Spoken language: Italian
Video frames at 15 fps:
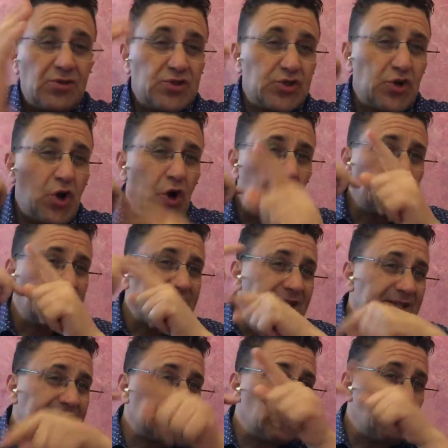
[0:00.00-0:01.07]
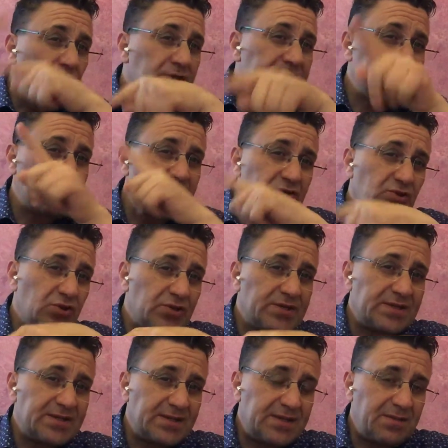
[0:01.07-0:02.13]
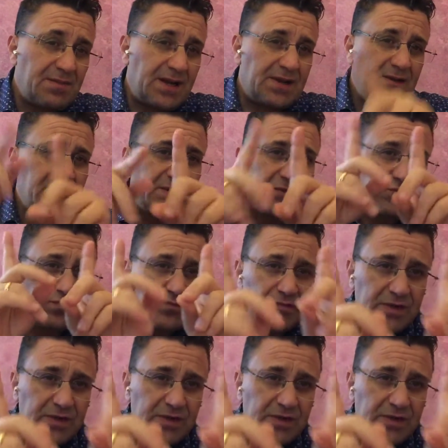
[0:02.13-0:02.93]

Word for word: Scorsa, scorsa, scorsa settimana ho fatto un